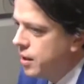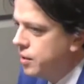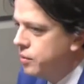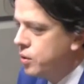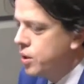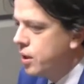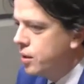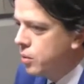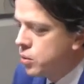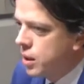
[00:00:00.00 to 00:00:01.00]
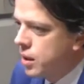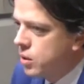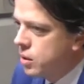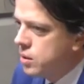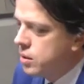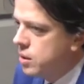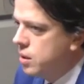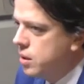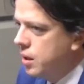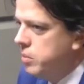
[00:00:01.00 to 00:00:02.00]
wdrożenie tych różnych elektronicznych
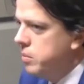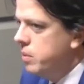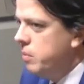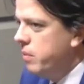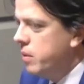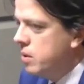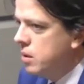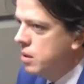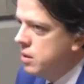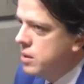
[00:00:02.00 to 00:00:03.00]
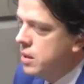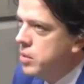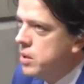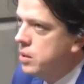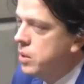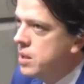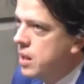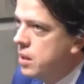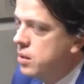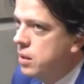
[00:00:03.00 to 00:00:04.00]
rzeczy, ale być, na pewno jest, to, to jest ta minister, która
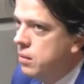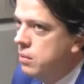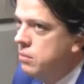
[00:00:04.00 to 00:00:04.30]
stara się